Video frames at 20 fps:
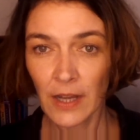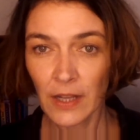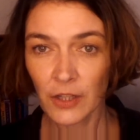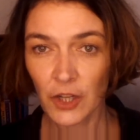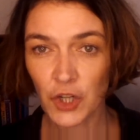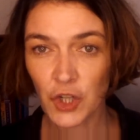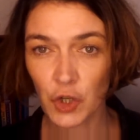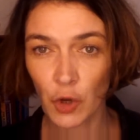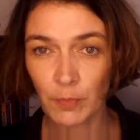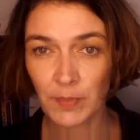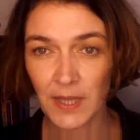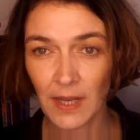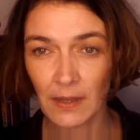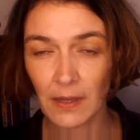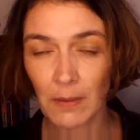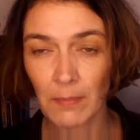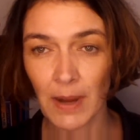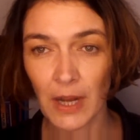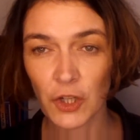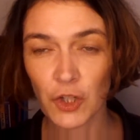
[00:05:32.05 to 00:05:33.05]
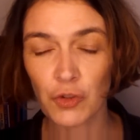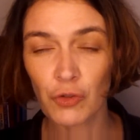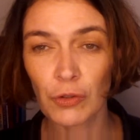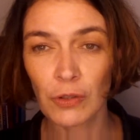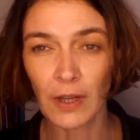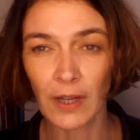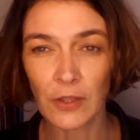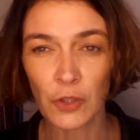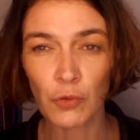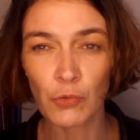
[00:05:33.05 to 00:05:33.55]
das Jobcenter macht schon
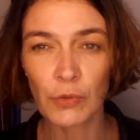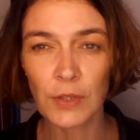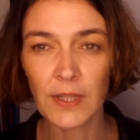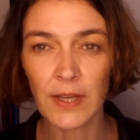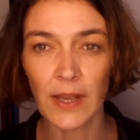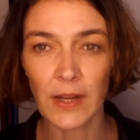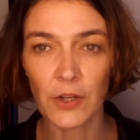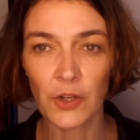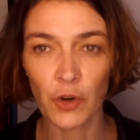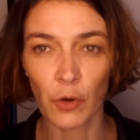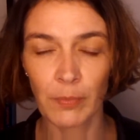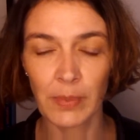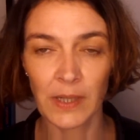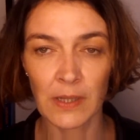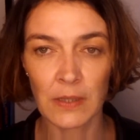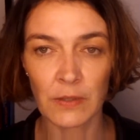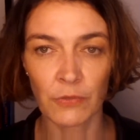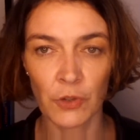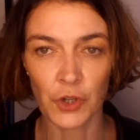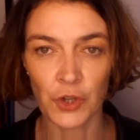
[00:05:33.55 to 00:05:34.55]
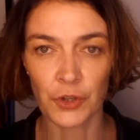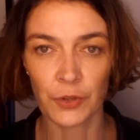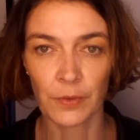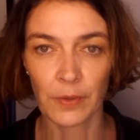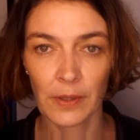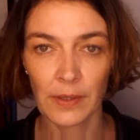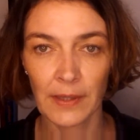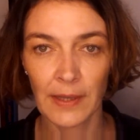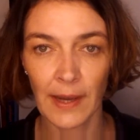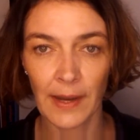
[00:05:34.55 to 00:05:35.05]
ganz gut seinen Job inzwischen.
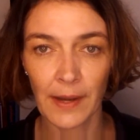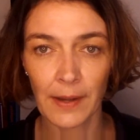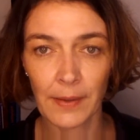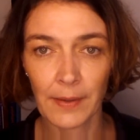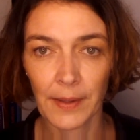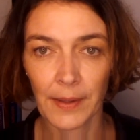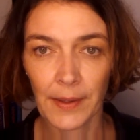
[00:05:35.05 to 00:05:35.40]
Ja?